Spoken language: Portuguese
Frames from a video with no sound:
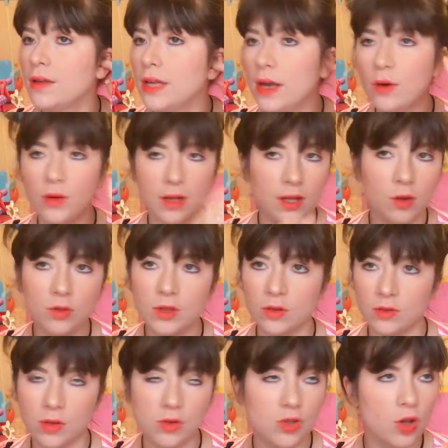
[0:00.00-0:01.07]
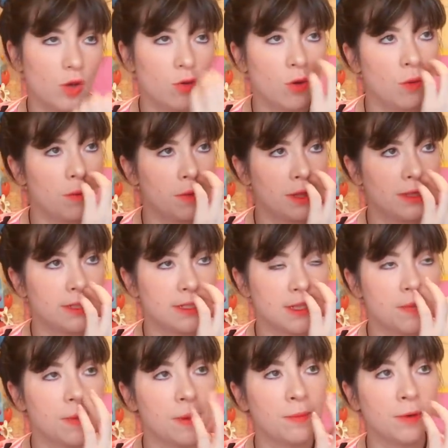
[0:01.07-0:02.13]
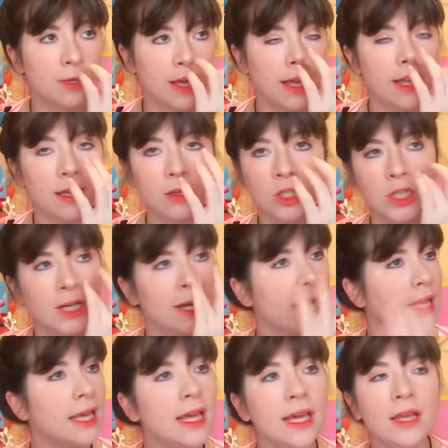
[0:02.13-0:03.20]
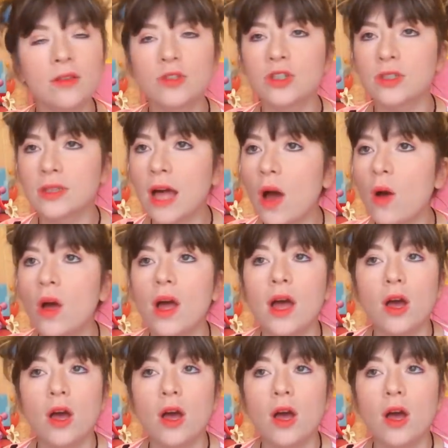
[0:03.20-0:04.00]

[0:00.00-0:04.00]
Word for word: Eu, eu não, não só eu, como a Beatriz também, porque não tinha carrinho, não tinha tal.